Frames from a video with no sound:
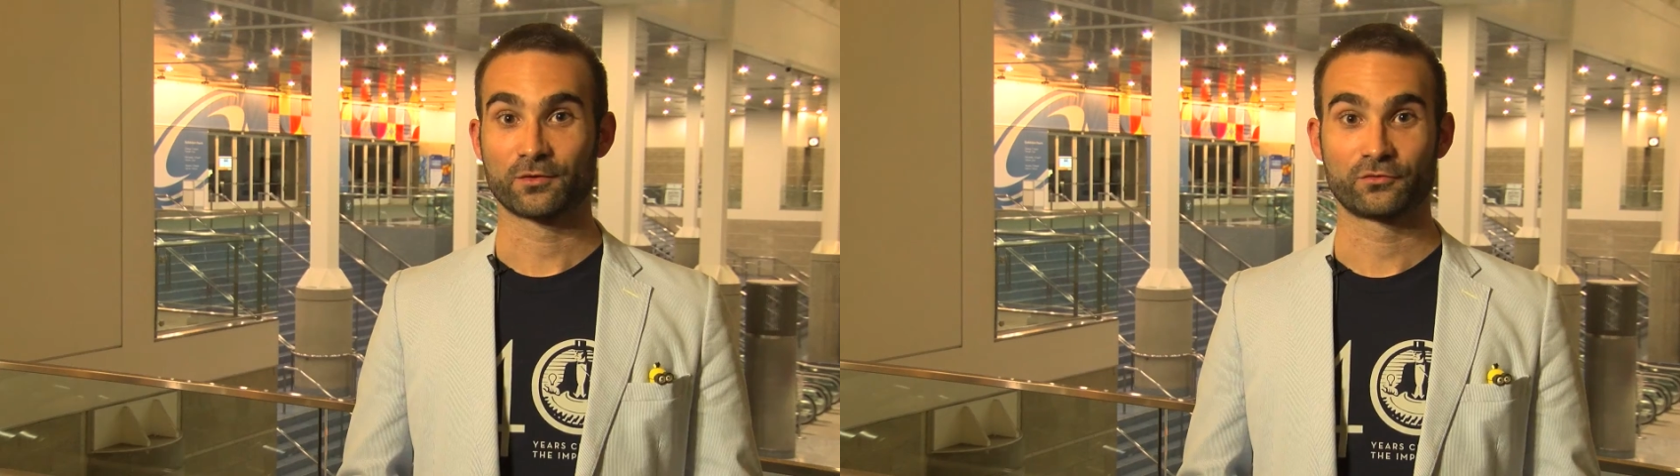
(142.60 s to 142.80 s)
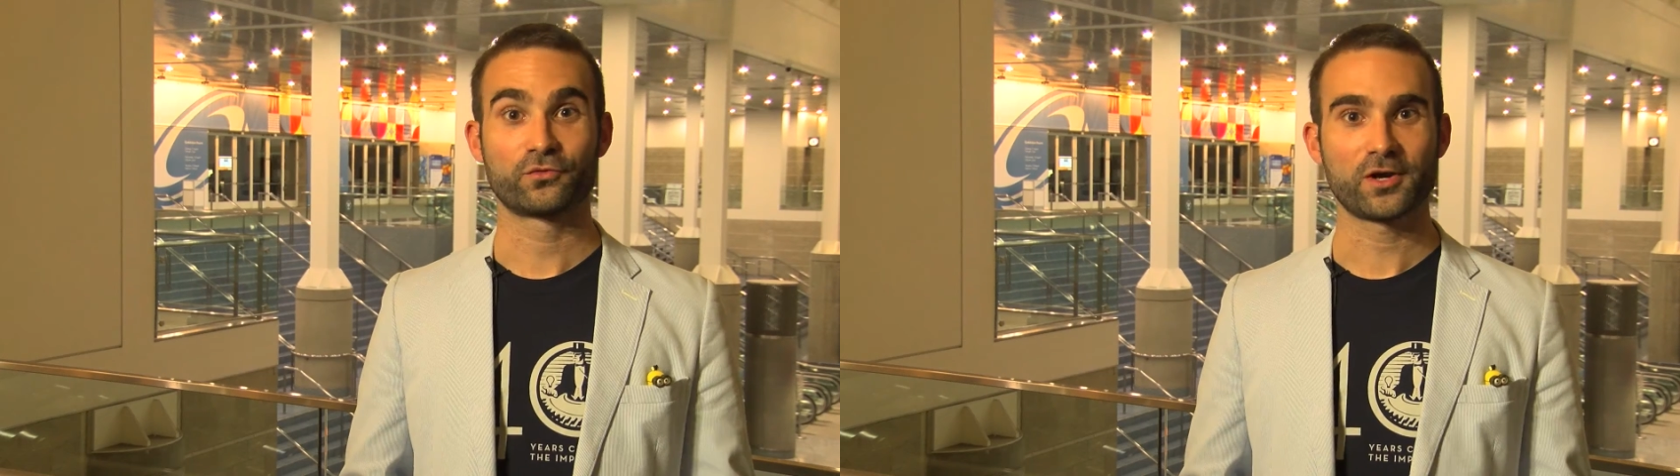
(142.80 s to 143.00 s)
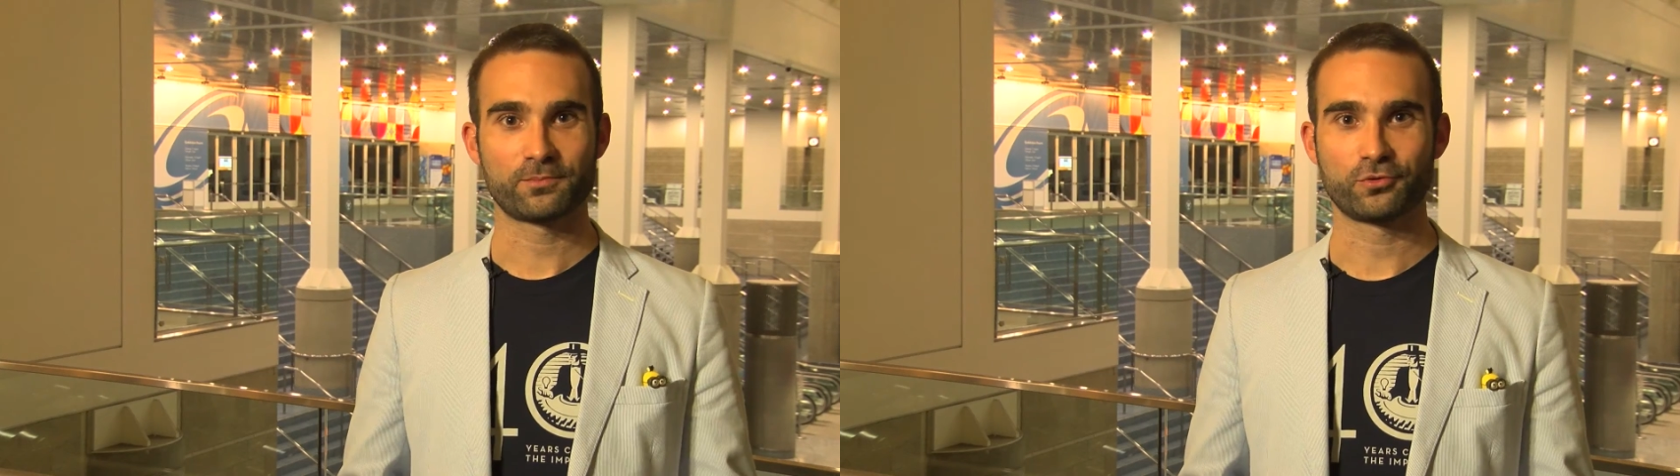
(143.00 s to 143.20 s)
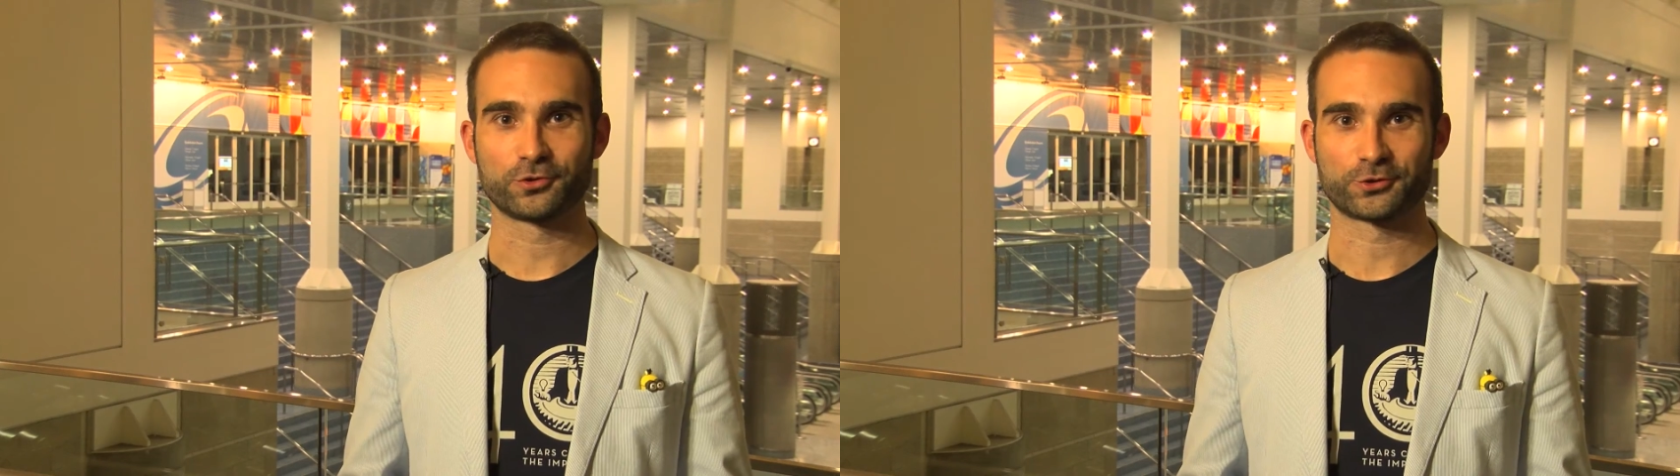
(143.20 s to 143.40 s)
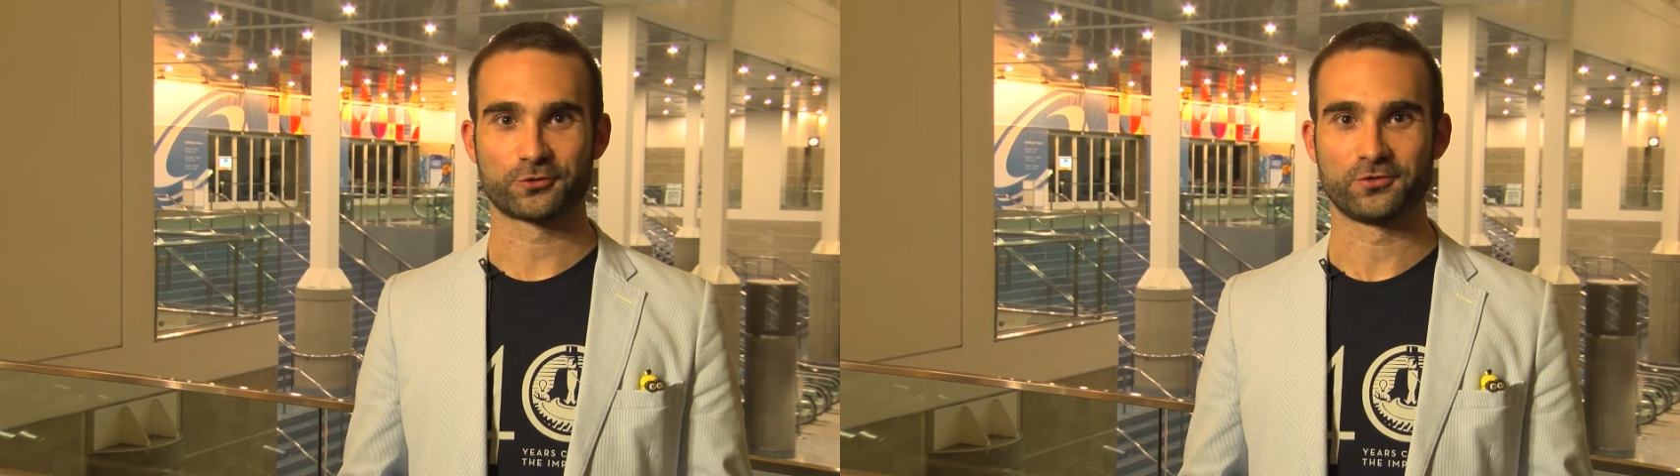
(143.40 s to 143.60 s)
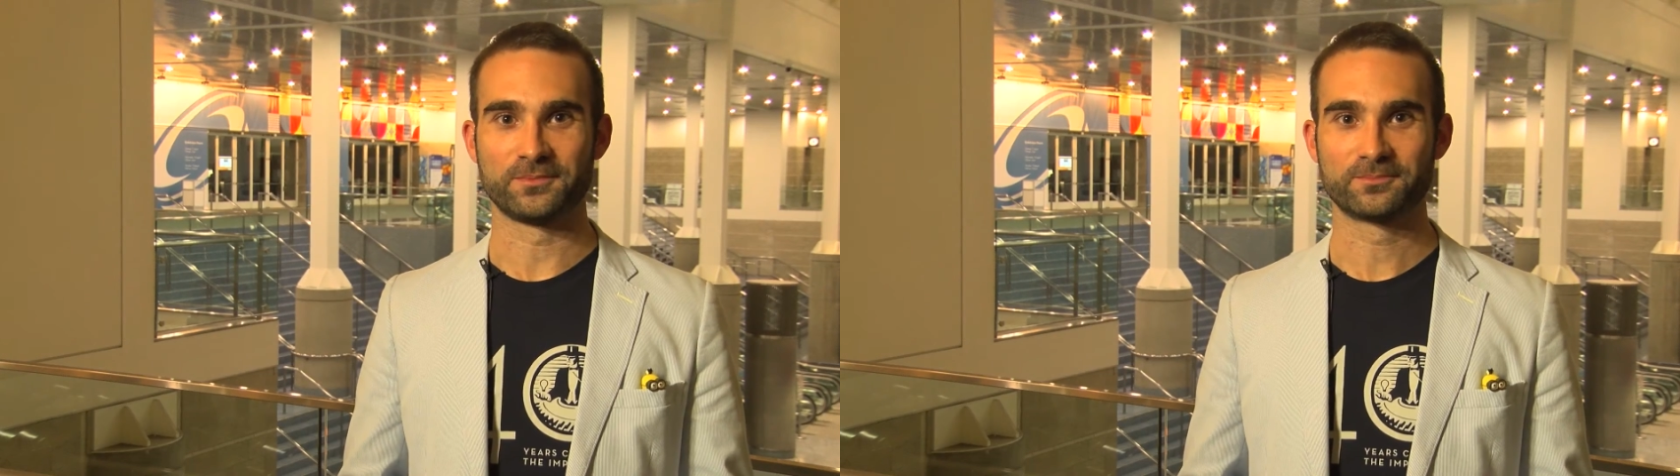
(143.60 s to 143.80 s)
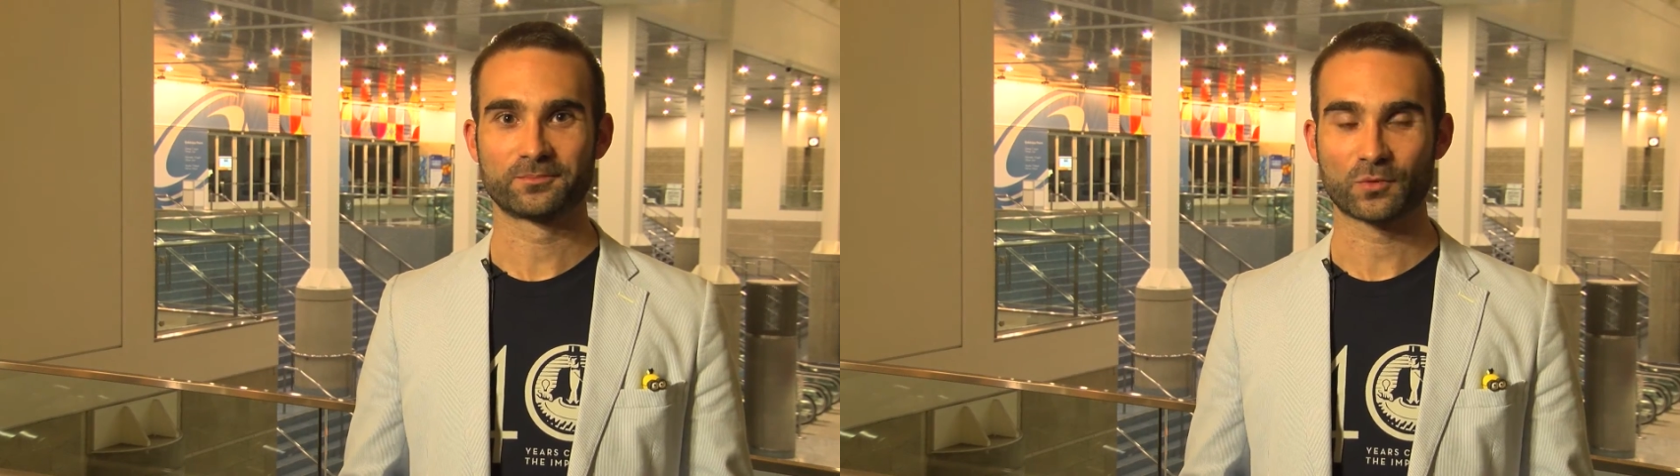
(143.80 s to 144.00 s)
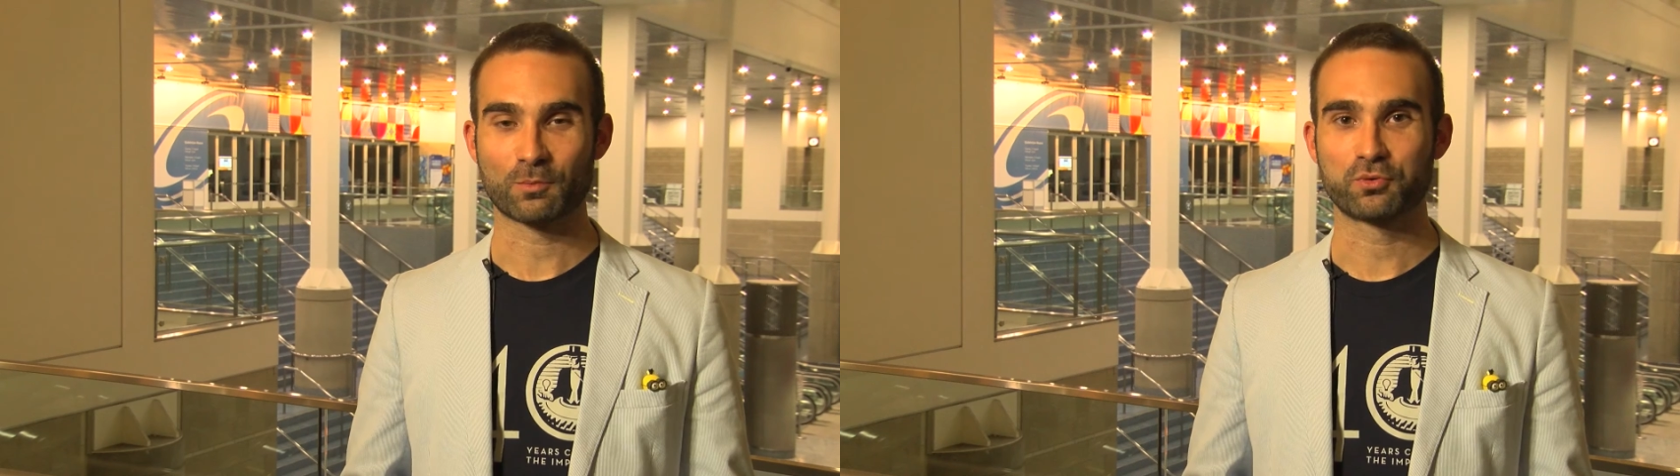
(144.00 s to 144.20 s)
Voilà pour aujourd'hui.
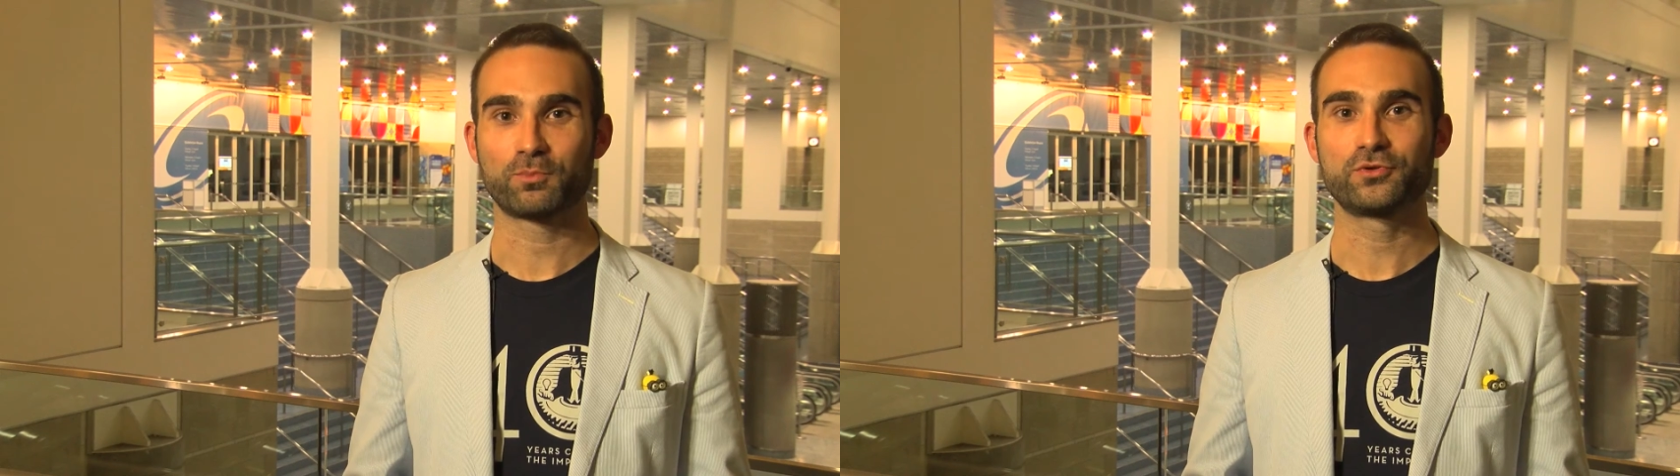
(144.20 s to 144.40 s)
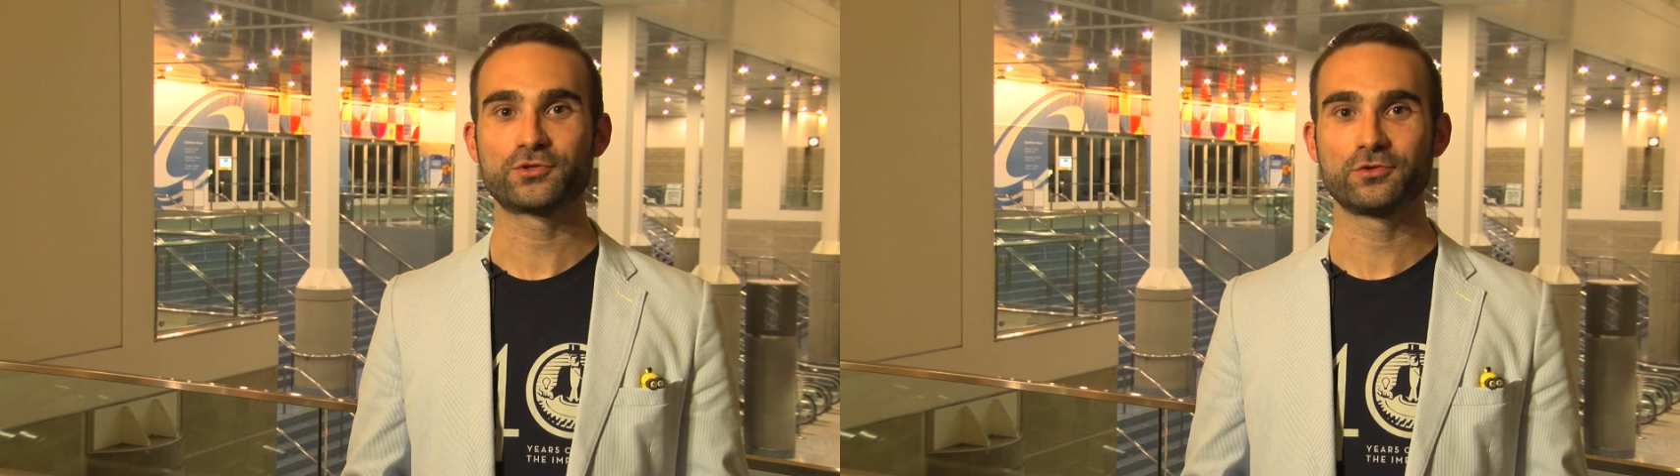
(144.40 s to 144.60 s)
Pour plus